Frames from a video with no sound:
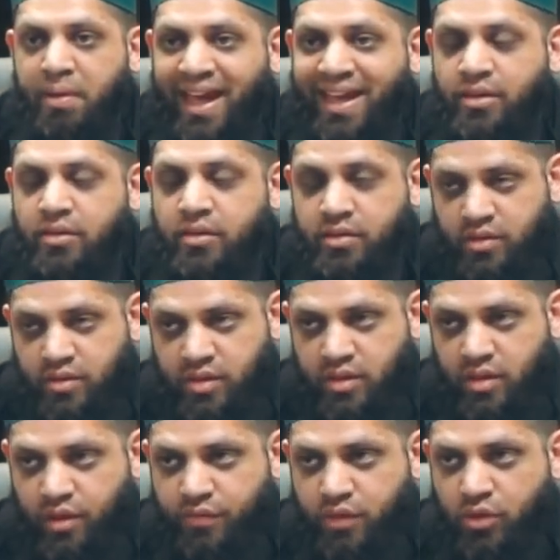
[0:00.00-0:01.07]
суфийских
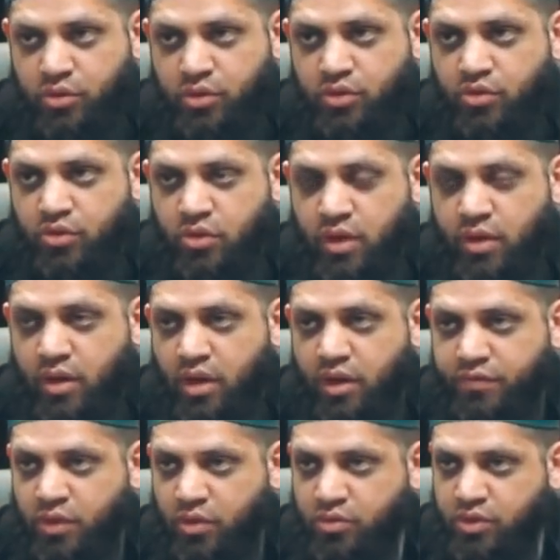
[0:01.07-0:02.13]
шейхов, что
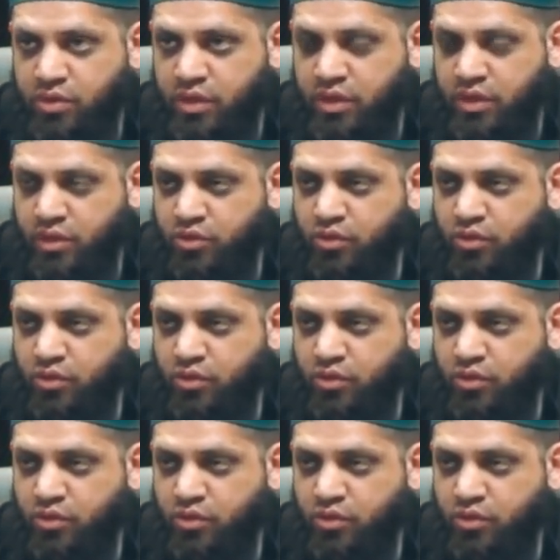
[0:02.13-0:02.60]
если эти группы